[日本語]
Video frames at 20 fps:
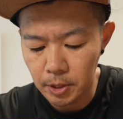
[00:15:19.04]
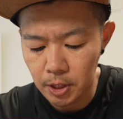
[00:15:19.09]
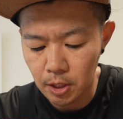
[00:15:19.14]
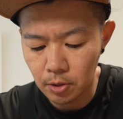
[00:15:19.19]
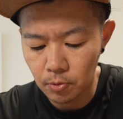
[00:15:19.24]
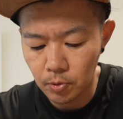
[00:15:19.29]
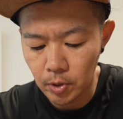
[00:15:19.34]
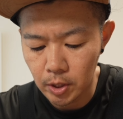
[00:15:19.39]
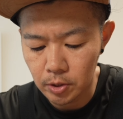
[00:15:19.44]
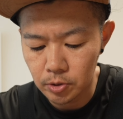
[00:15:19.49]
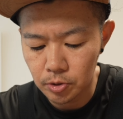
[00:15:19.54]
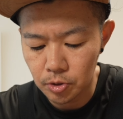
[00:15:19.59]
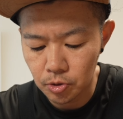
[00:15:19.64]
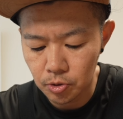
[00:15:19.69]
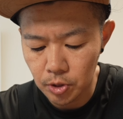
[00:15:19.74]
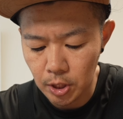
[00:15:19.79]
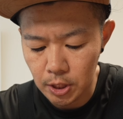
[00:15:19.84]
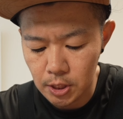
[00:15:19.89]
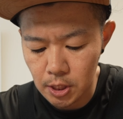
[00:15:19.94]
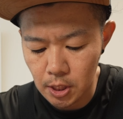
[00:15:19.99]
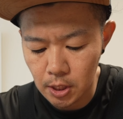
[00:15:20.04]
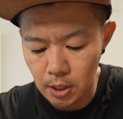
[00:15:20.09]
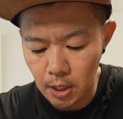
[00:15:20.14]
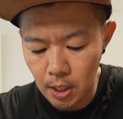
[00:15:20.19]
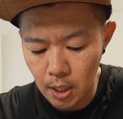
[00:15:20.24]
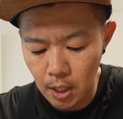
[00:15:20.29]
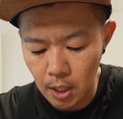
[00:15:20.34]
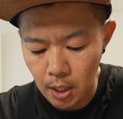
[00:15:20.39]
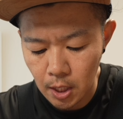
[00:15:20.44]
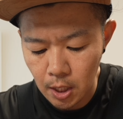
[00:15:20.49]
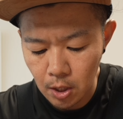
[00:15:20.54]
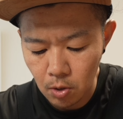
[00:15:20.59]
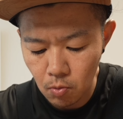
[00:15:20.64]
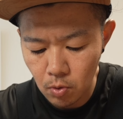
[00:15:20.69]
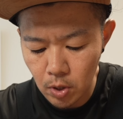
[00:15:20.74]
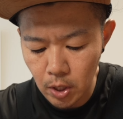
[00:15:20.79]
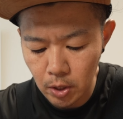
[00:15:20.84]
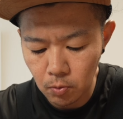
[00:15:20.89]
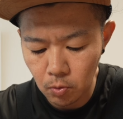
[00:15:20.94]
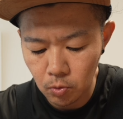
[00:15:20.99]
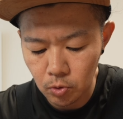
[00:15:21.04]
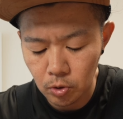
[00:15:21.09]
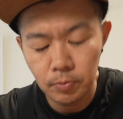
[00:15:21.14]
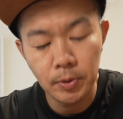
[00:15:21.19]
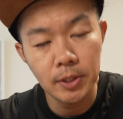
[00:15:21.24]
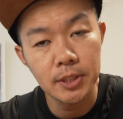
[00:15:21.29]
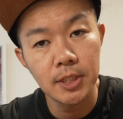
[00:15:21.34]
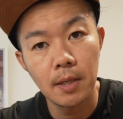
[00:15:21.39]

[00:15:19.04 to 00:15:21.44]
あたり518円で、今回購入は